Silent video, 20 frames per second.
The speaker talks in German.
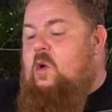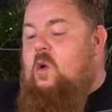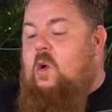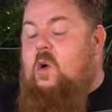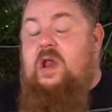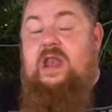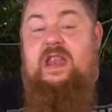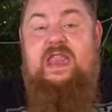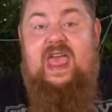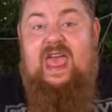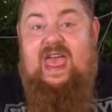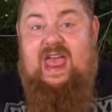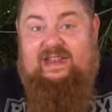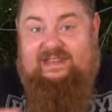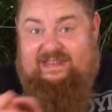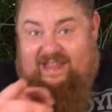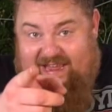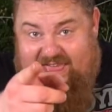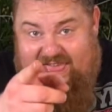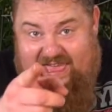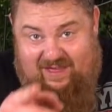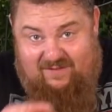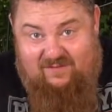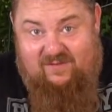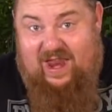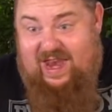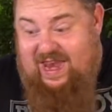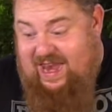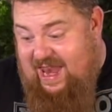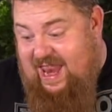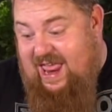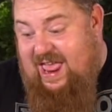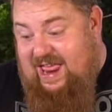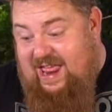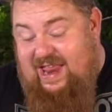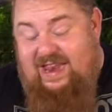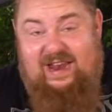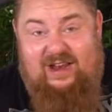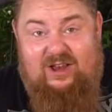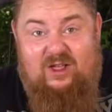Und äh, Taki, wenn
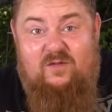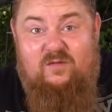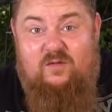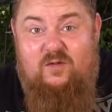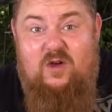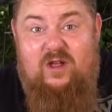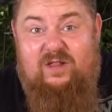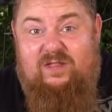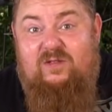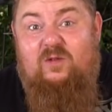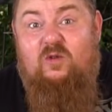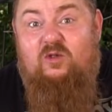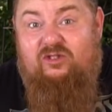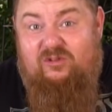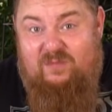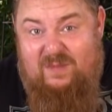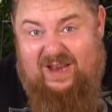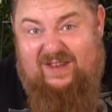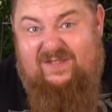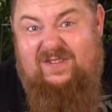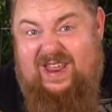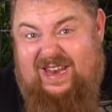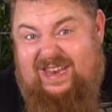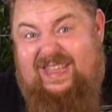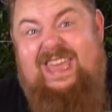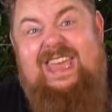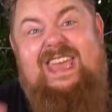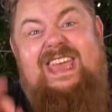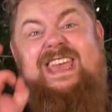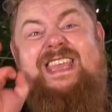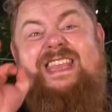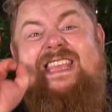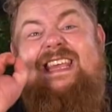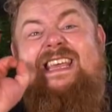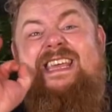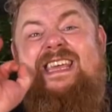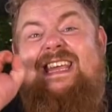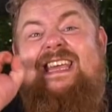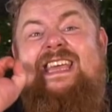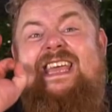äh, das Gewürz so schmeckt, wie es riecht,
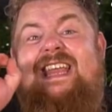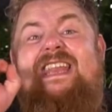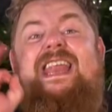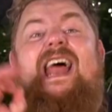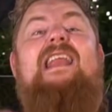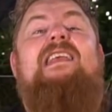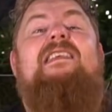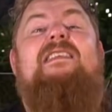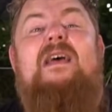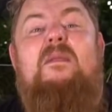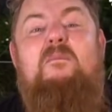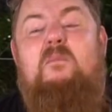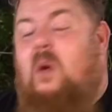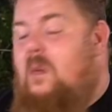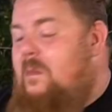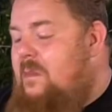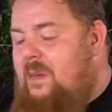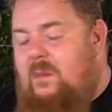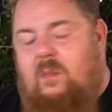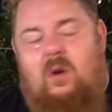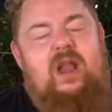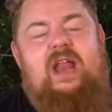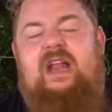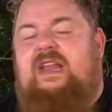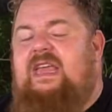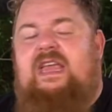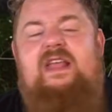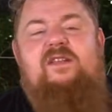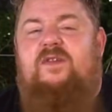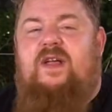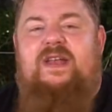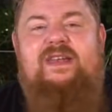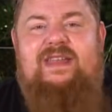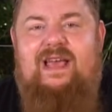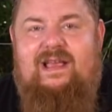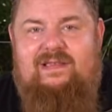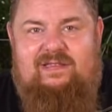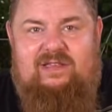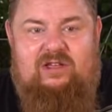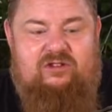dann ist das Bombe. Boah, das riecht
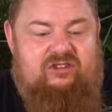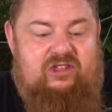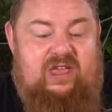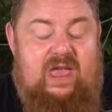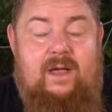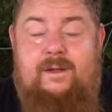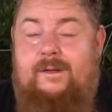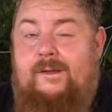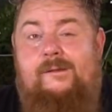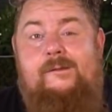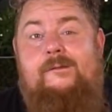fantastisch hier.